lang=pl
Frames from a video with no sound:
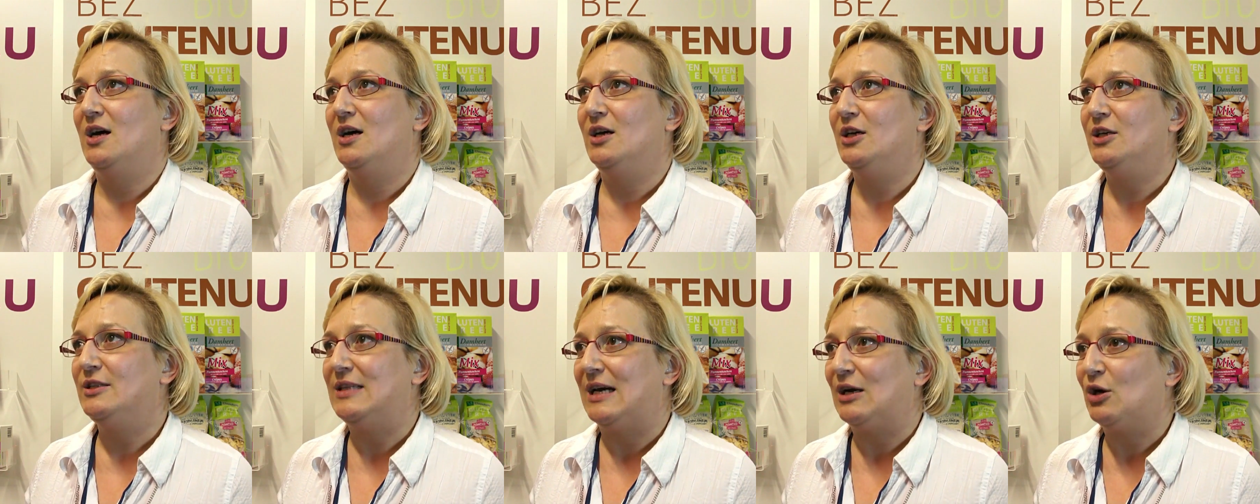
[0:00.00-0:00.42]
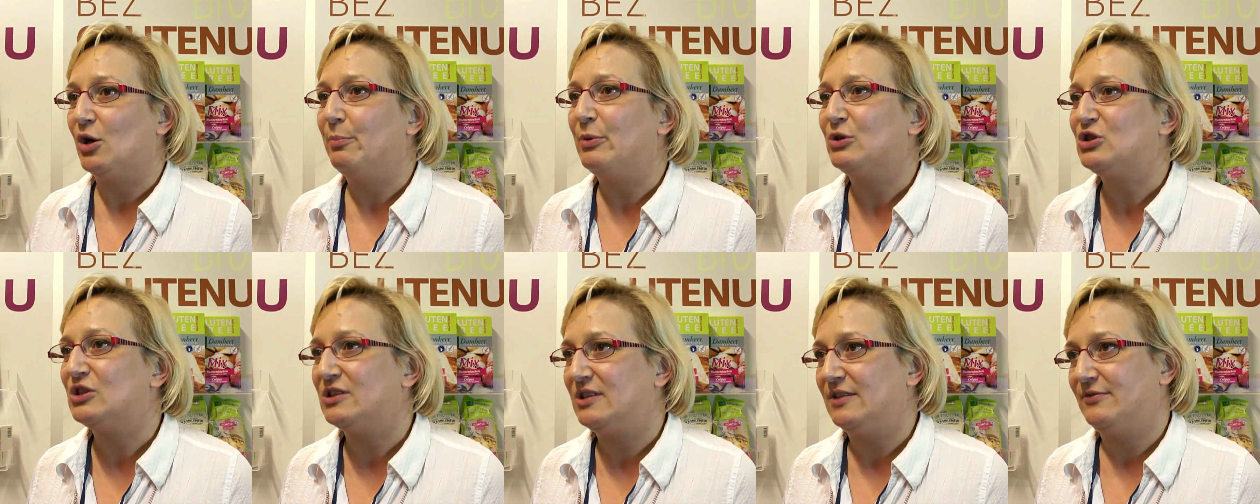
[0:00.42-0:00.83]
i taką
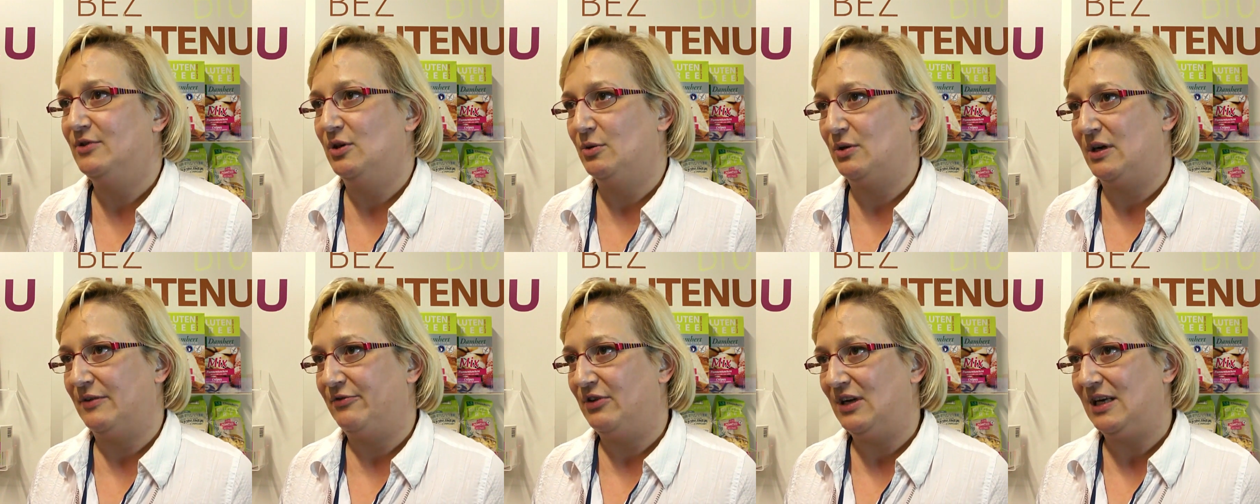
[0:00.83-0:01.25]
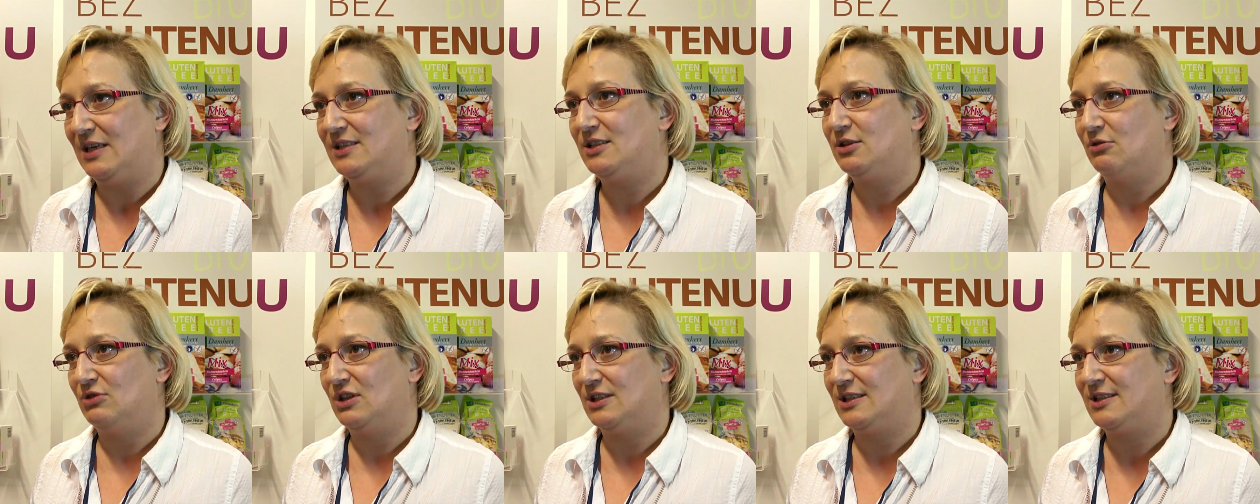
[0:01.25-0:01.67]
pozytywną
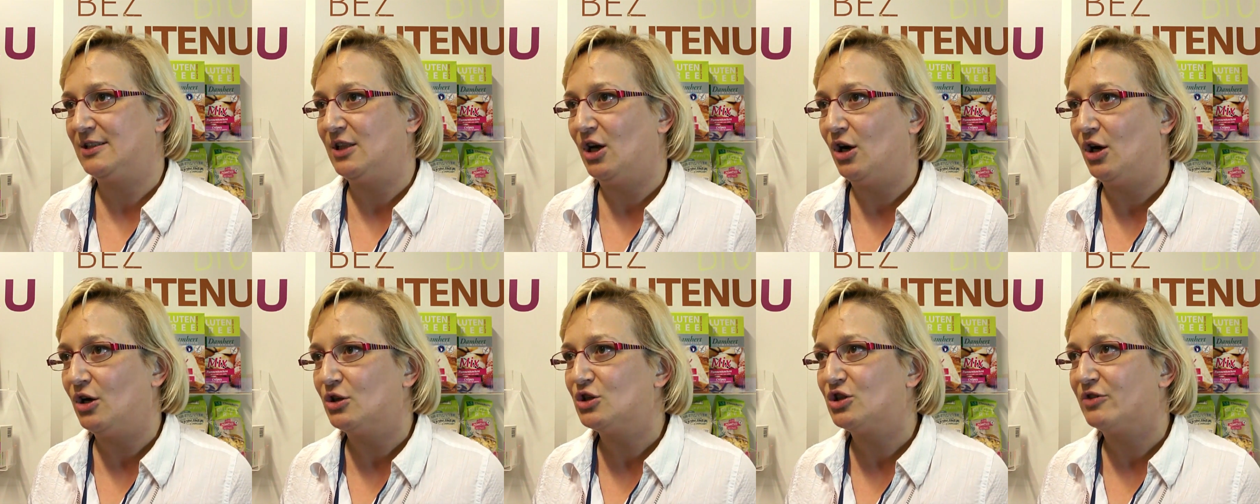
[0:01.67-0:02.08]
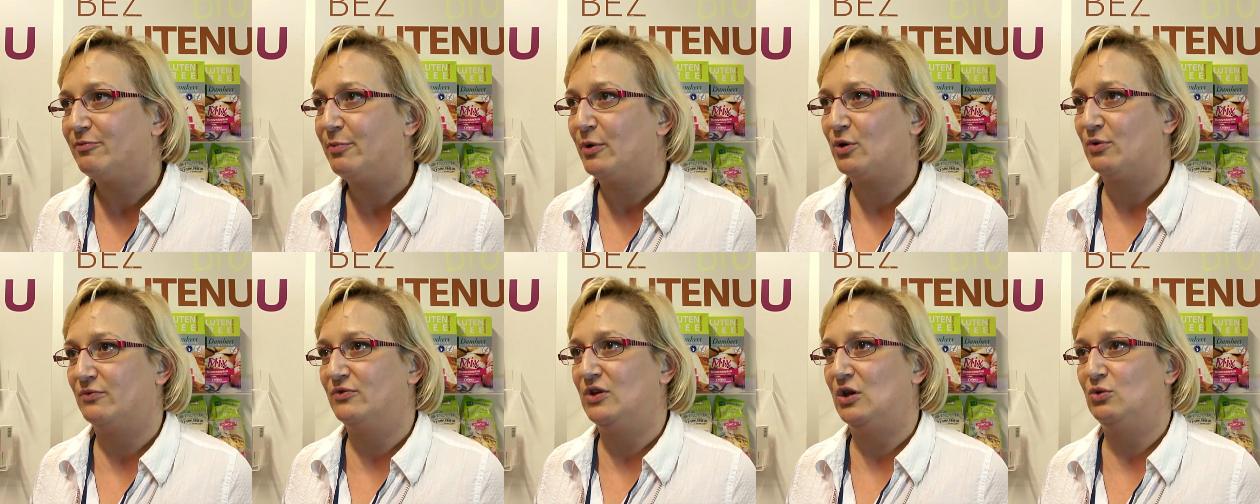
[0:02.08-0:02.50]
refleksją jest to, że w
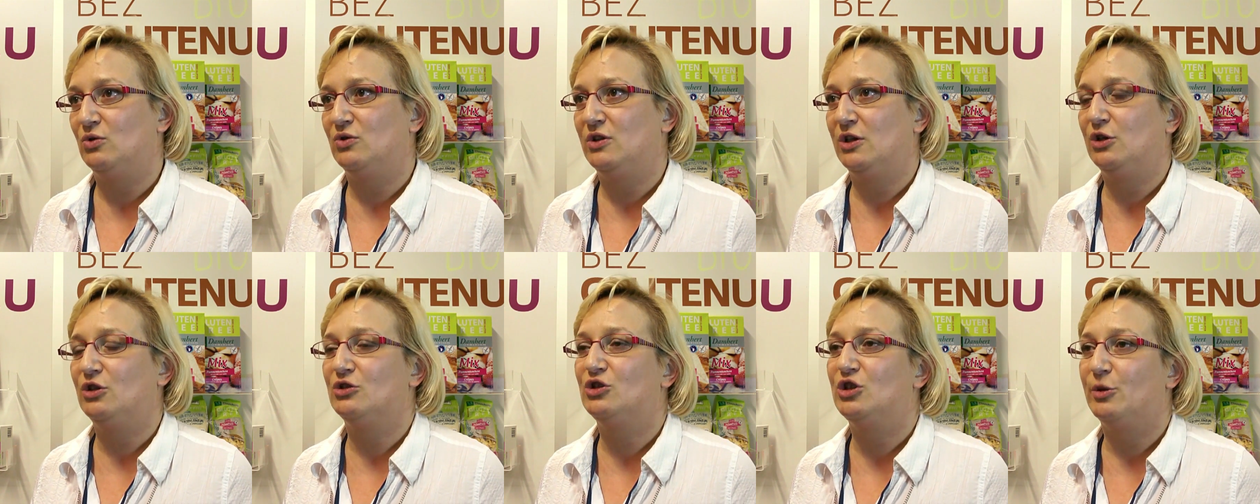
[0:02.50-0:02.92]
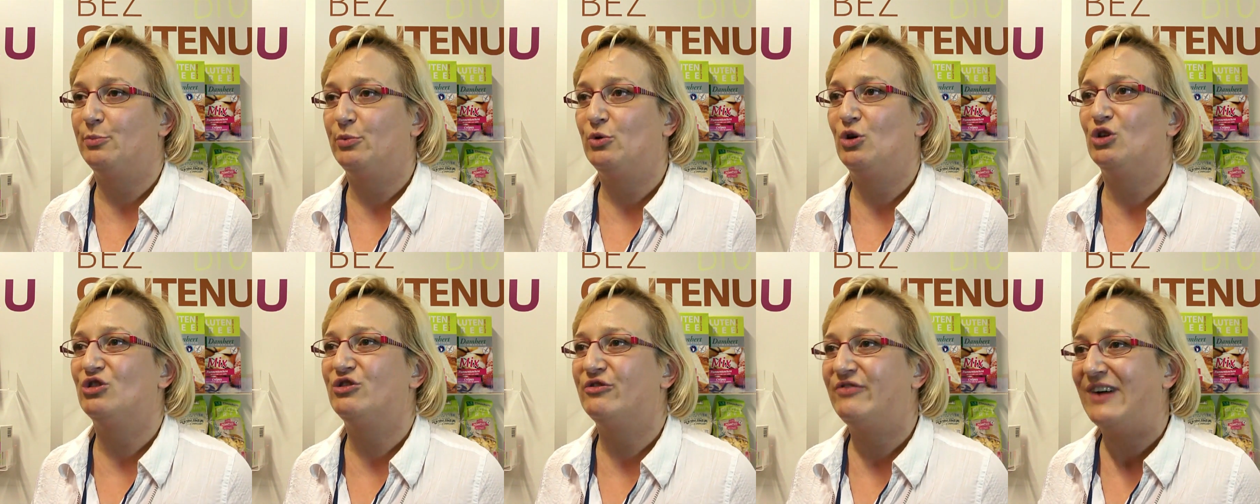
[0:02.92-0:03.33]
porównaniu do tego, co
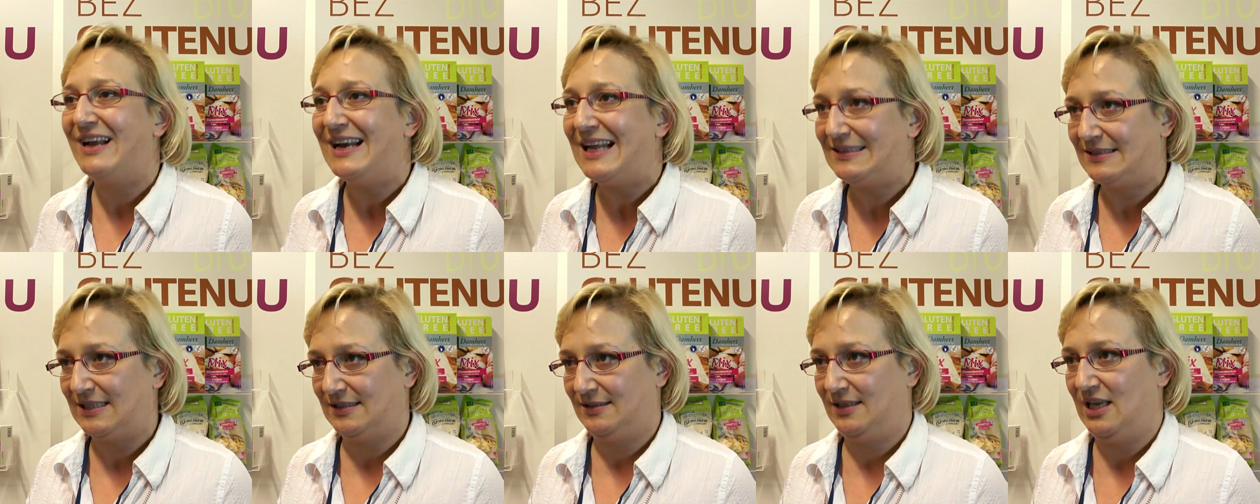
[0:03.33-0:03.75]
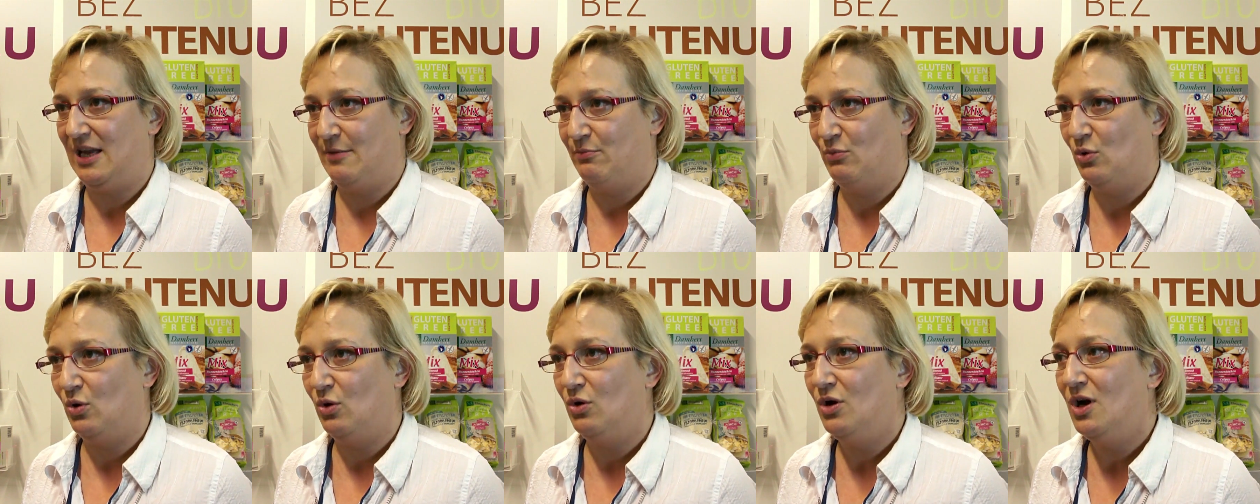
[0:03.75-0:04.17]
było dwa lata
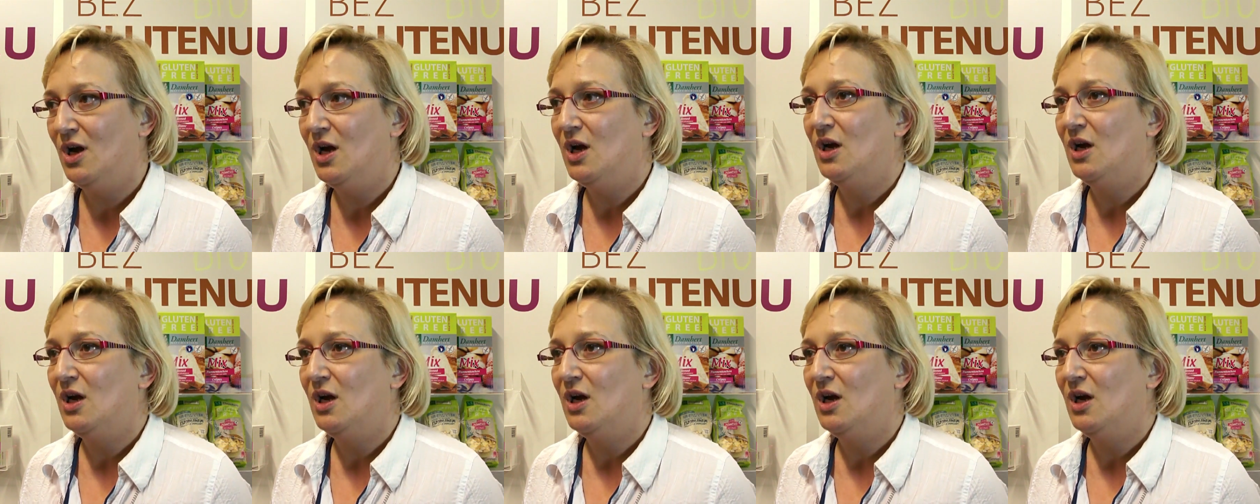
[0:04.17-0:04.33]
temu,